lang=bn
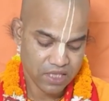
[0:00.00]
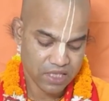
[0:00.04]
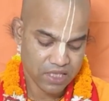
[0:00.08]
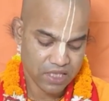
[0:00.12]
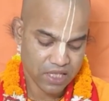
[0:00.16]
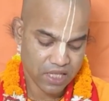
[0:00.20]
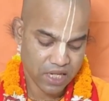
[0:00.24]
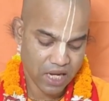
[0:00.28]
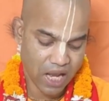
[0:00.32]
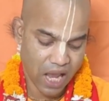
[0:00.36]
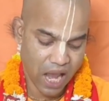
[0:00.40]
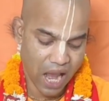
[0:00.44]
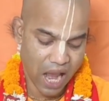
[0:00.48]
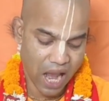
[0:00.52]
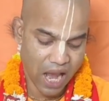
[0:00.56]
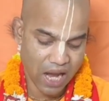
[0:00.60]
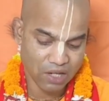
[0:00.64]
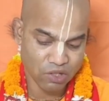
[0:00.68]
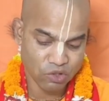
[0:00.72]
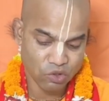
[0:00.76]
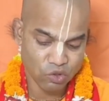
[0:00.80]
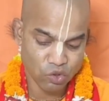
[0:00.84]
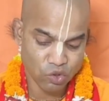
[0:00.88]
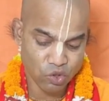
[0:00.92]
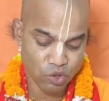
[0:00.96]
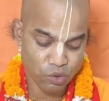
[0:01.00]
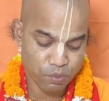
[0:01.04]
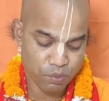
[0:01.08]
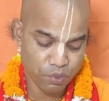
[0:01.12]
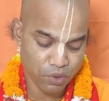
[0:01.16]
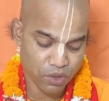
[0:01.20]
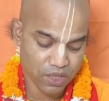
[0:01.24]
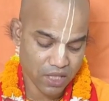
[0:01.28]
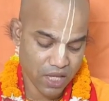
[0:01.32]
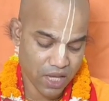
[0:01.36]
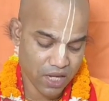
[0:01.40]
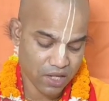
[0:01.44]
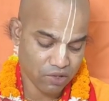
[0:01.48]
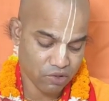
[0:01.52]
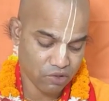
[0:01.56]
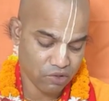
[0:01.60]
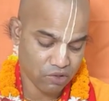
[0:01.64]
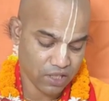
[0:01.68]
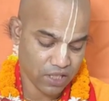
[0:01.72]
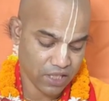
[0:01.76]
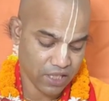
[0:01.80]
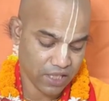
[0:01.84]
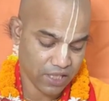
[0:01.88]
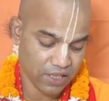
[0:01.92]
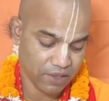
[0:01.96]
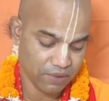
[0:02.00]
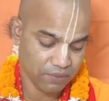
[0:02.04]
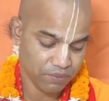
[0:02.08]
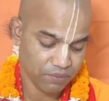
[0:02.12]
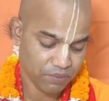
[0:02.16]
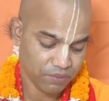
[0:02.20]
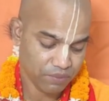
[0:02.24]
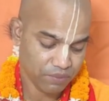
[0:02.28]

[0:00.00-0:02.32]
নিজের আঙ্গুল প্রদান করে